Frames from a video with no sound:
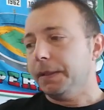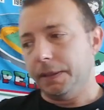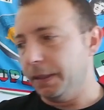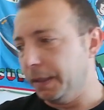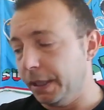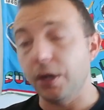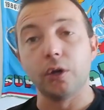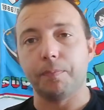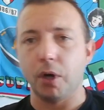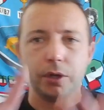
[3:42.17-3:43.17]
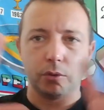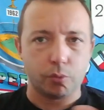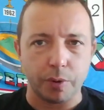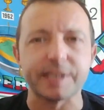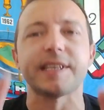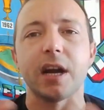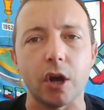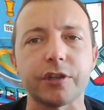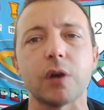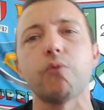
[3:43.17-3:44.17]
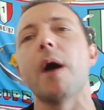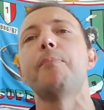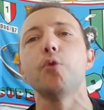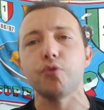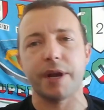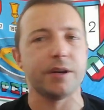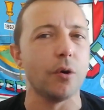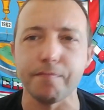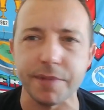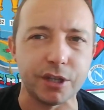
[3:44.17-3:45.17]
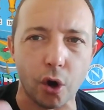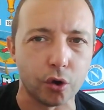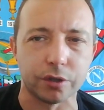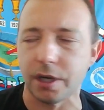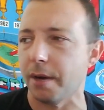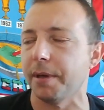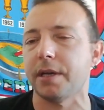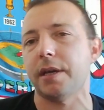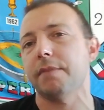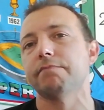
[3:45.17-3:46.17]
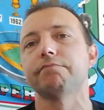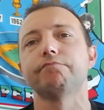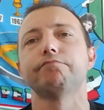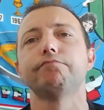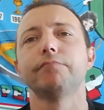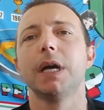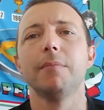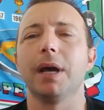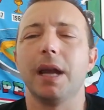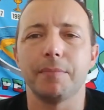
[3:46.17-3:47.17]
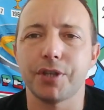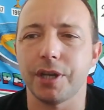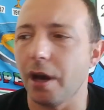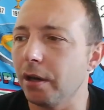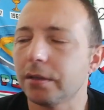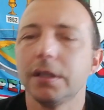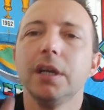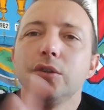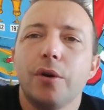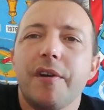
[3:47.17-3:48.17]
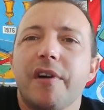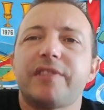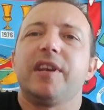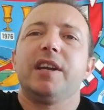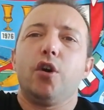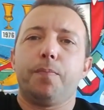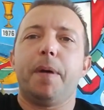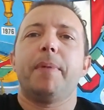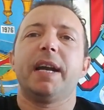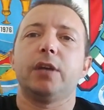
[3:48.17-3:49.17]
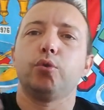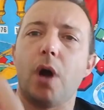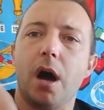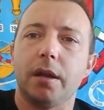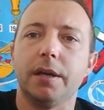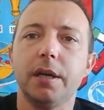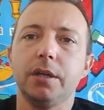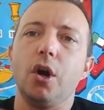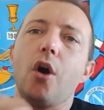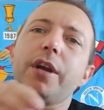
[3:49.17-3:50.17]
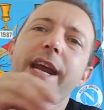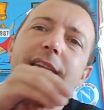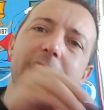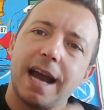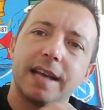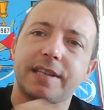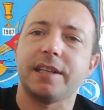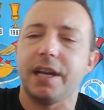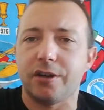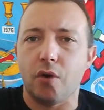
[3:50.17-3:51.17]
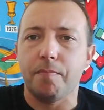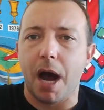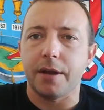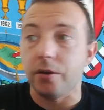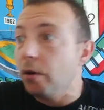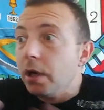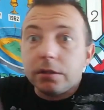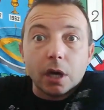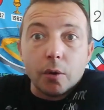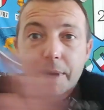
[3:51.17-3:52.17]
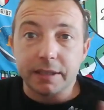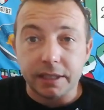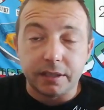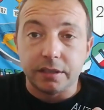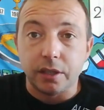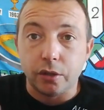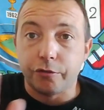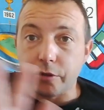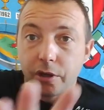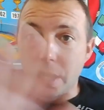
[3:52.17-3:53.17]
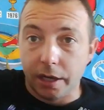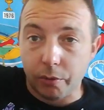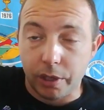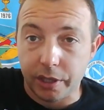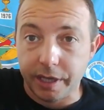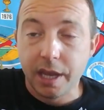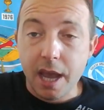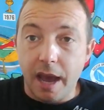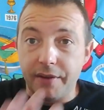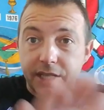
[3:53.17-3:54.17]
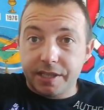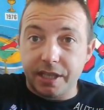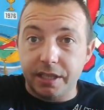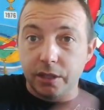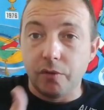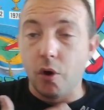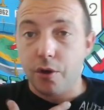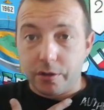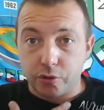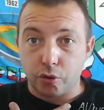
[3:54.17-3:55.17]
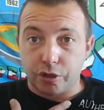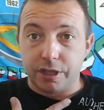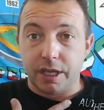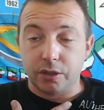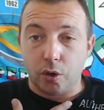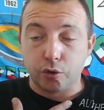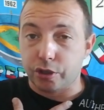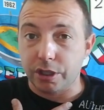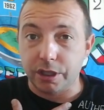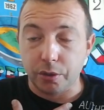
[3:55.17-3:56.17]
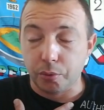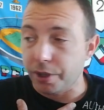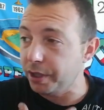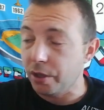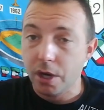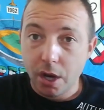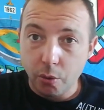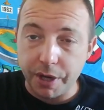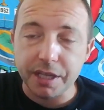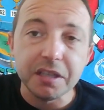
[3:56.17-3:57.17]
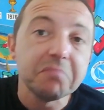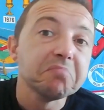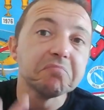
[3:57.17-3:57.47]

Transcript: Eh, io poi questa cosa qua pure non mi torna, perché parliamoci chiaro, doveva stare col papà naturale, non nella casa del compagno da come ha detto il telegiornale, quello che avete sentito voi, sto sentendo, ho sentito pure io. Quindi